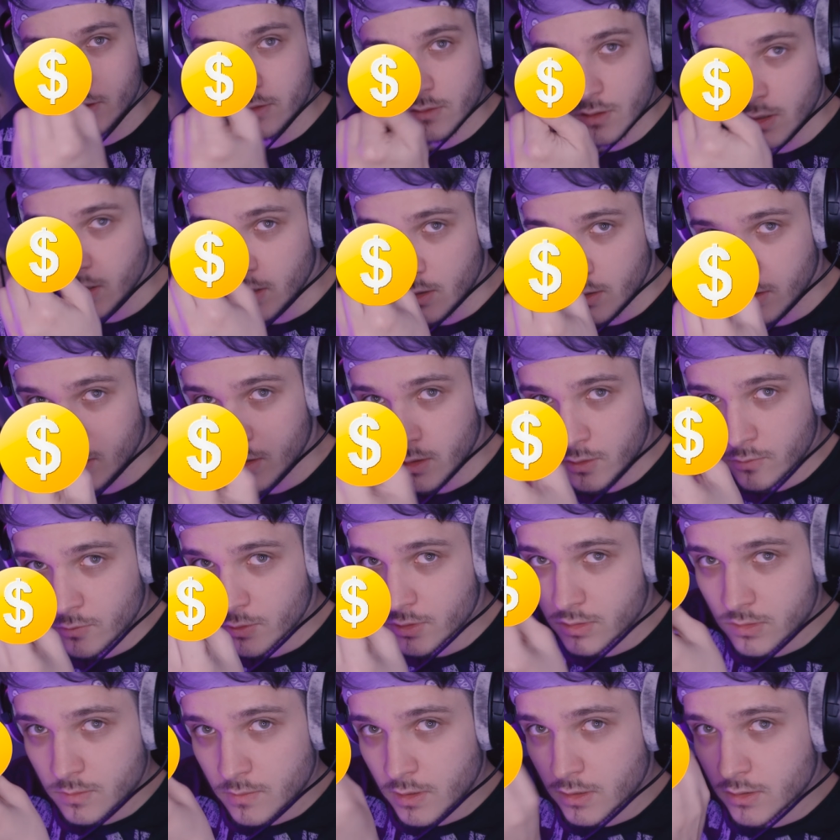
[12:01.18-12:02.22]
говорит, ага,
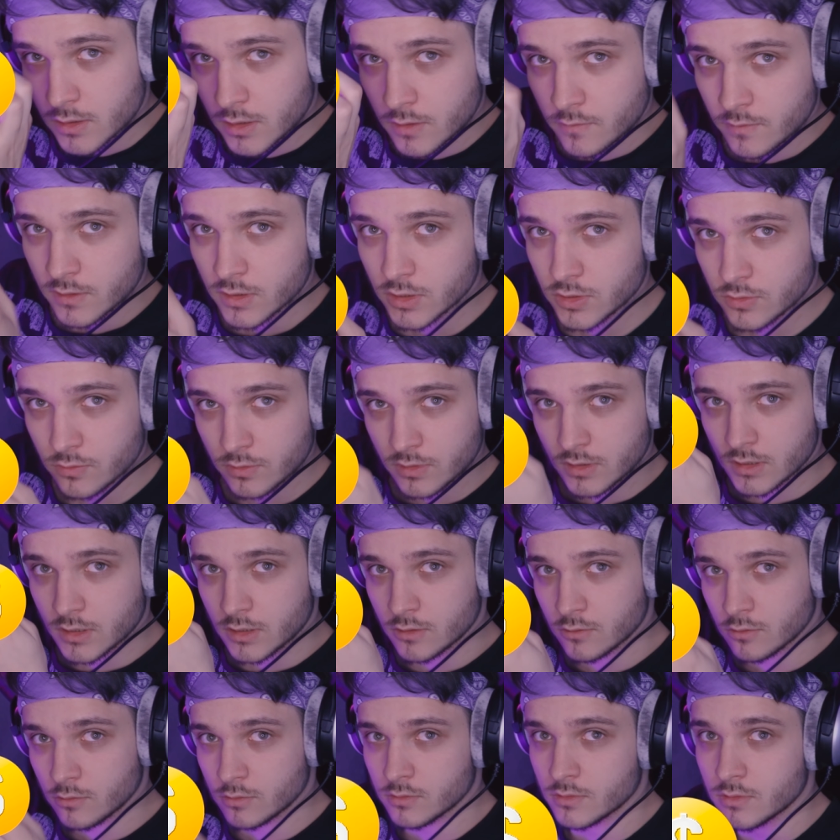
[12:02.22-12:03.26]
вот смотри, видишь вот это